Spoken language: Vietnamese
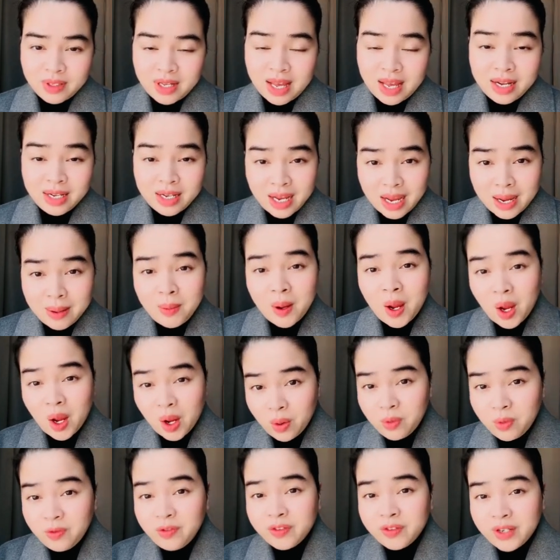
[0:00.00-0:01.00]
anh chị em
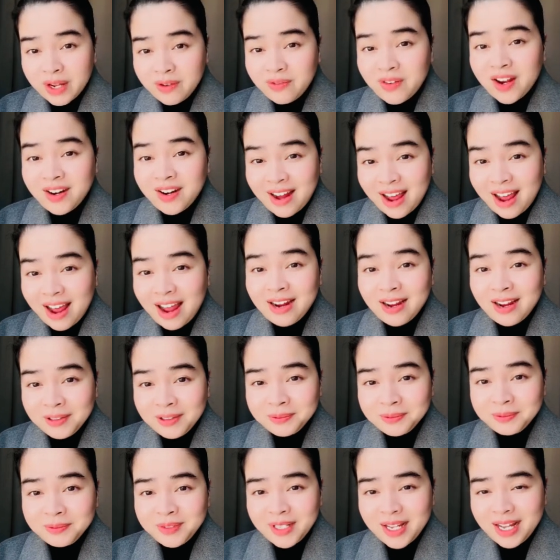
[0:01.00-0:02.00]
hiểu cái vấn đề
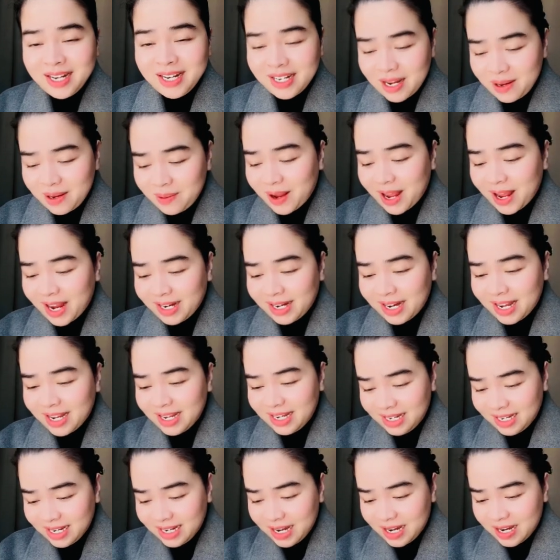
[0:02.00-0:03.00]
không nên cái bạn
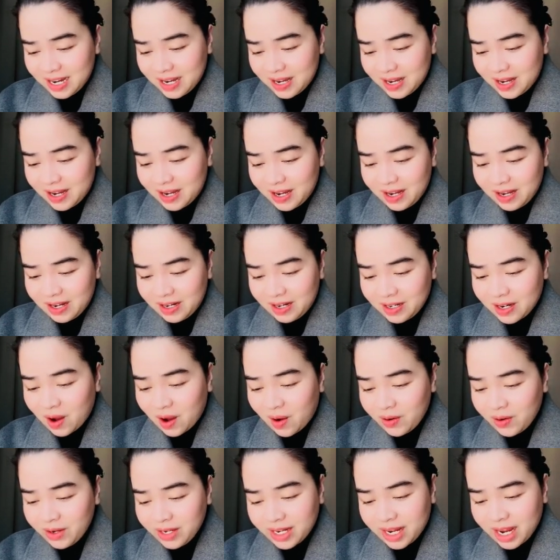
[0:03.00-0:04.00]
này uh,
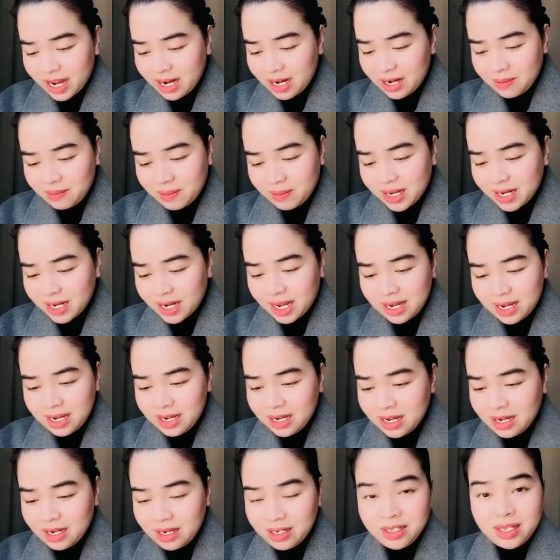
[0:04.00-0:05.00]
nói cái rồi mai
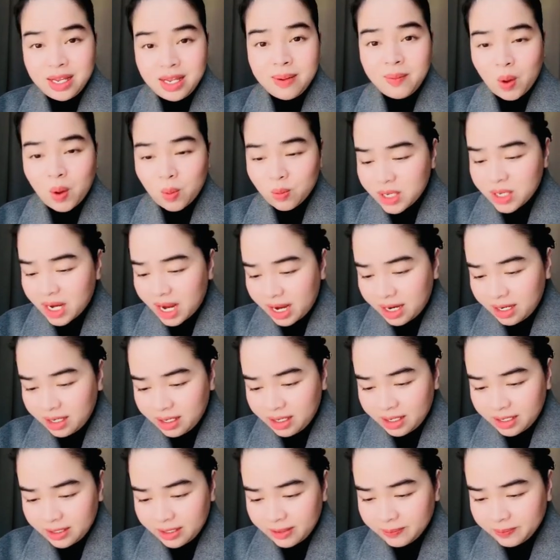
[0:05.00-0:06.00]
thấy uh, nhiễm cộng sản
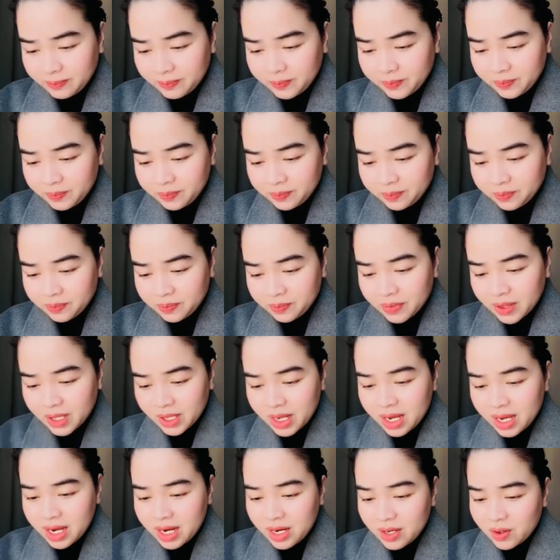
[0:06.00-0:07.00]
rồi
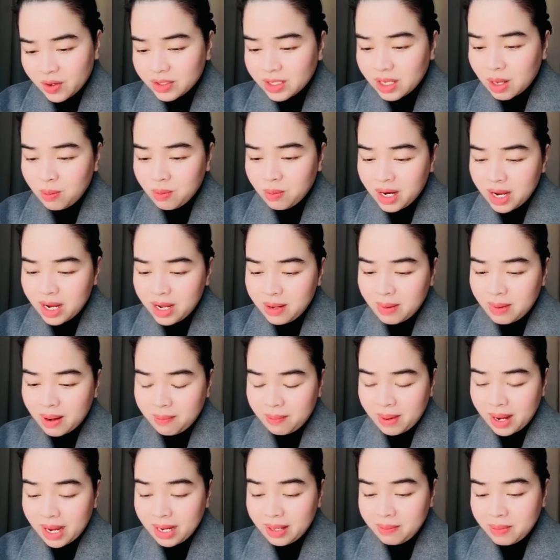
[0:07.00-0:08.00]
rồi xong khi
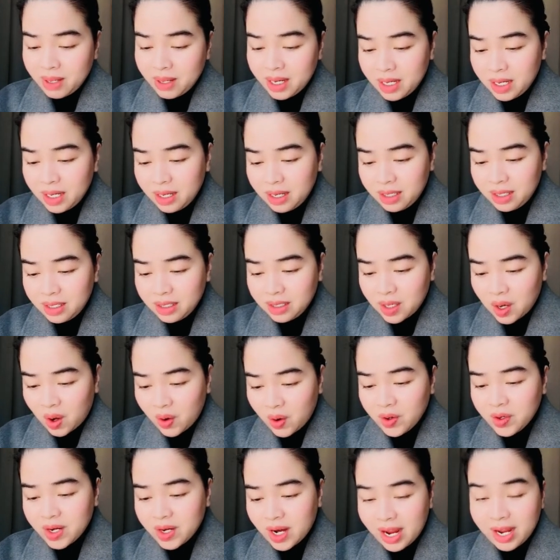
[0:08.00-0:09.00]
mà mai mới ờ,
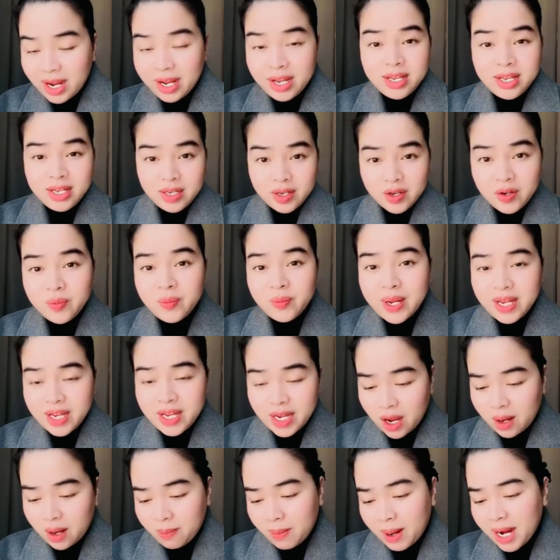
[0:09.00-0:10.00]
nói ra y như bây
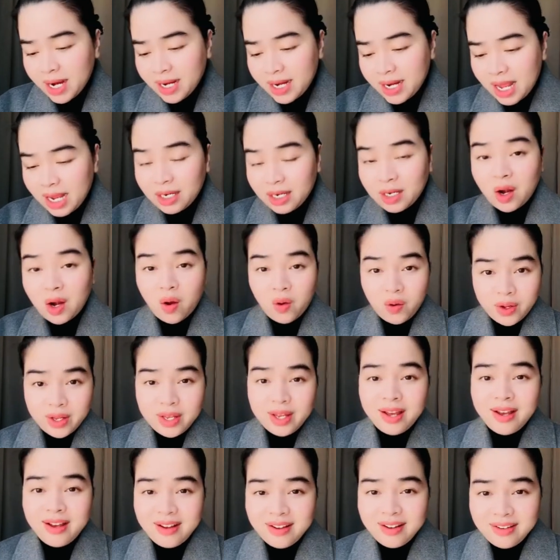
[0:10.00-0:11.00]
giờ mai đang nói
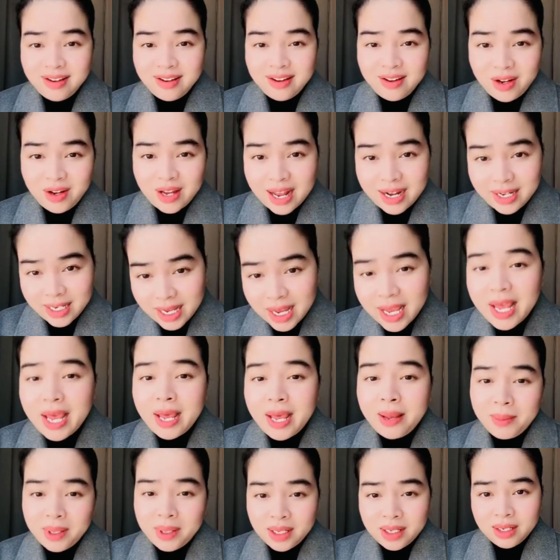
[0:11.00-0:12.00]
ờ, với anh chị
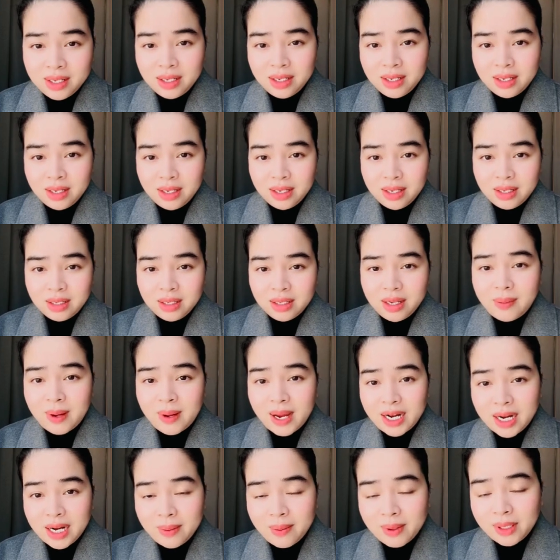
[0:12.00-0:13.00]
em á thì
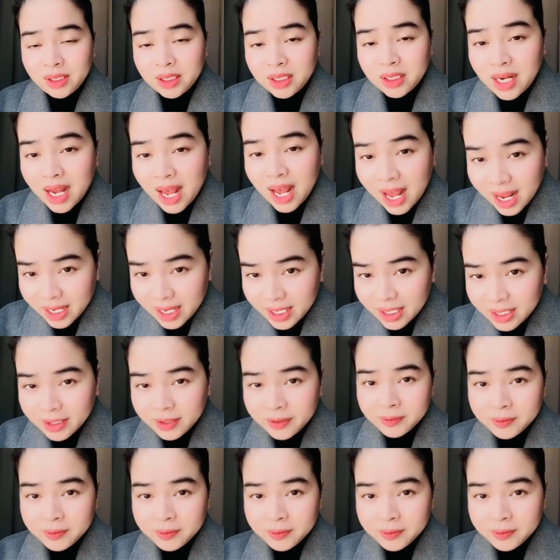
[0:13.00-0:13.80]
bạn này bảo tự ái